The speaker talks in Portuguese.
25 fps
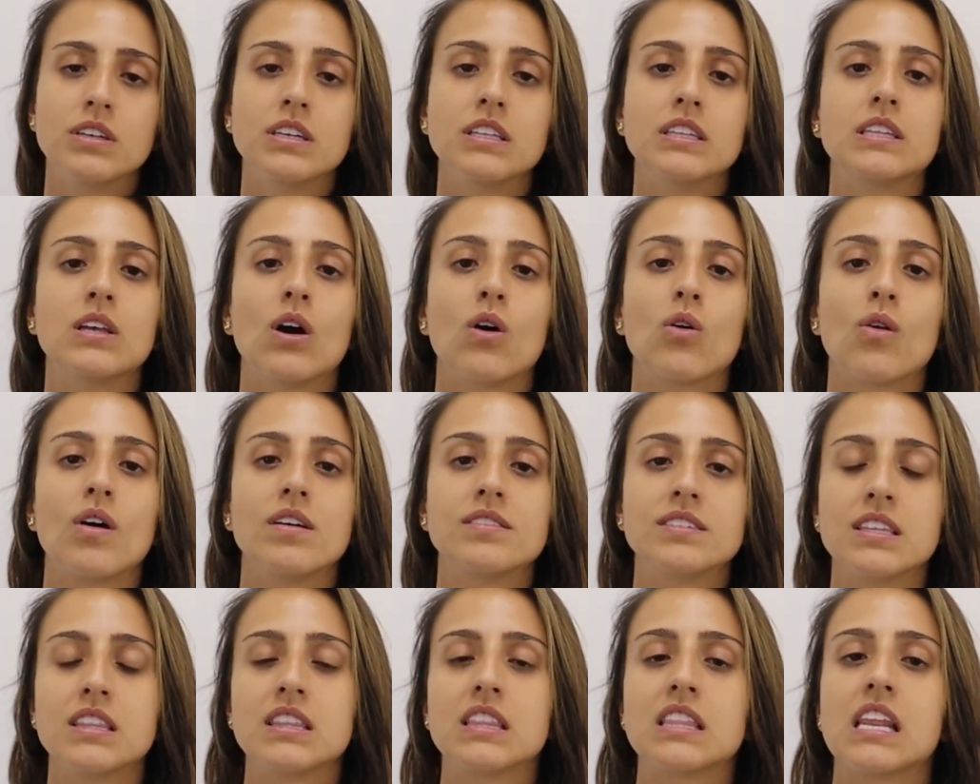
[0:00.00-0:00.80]
então
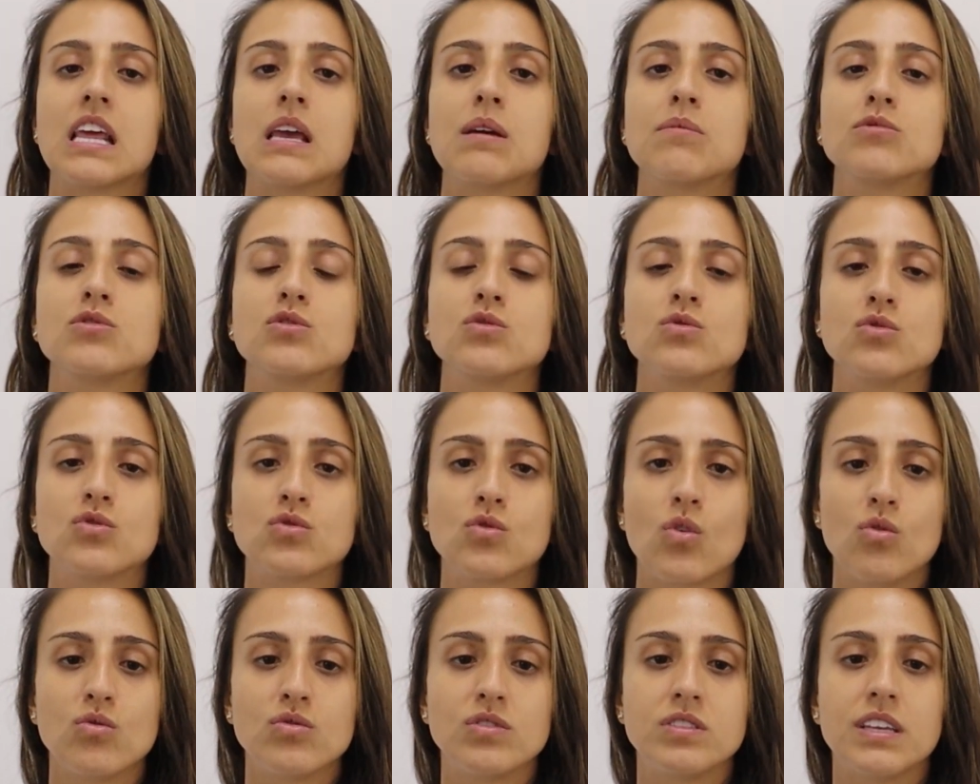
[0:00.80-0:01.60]
nós entremos
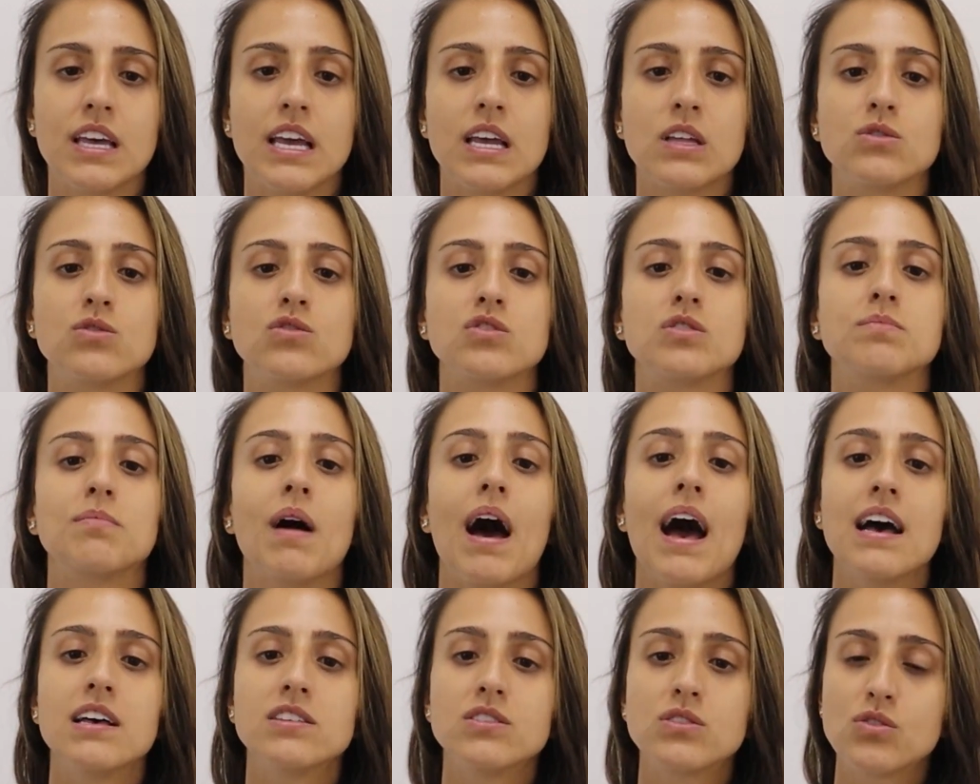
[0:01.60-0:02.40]
nos conceitos
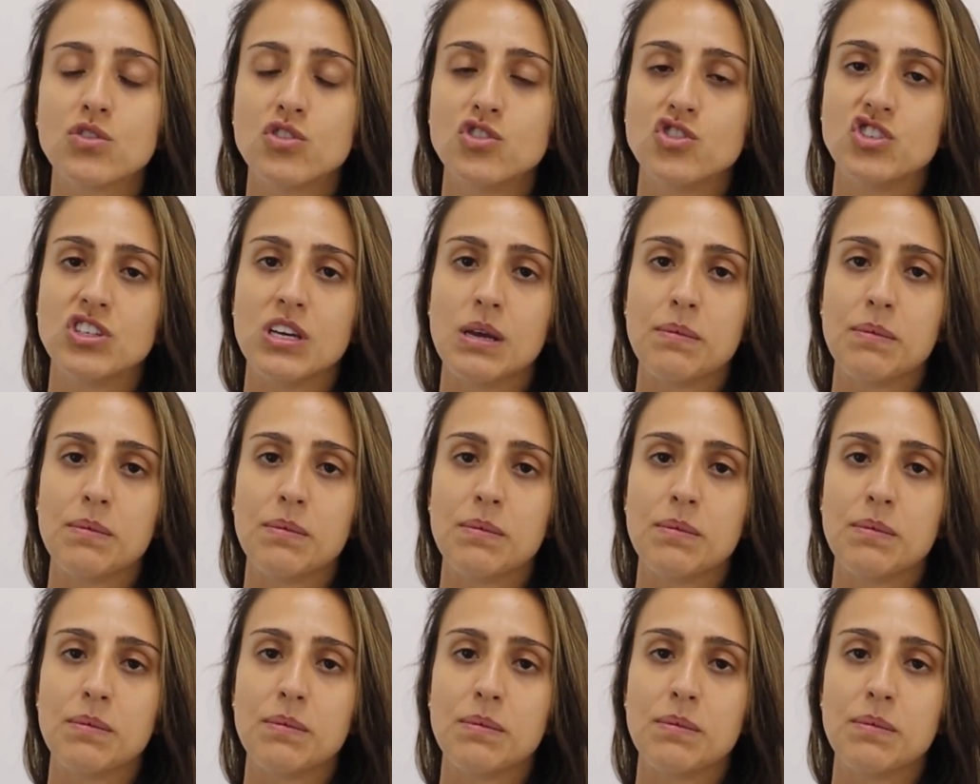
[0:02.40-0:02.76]
básicos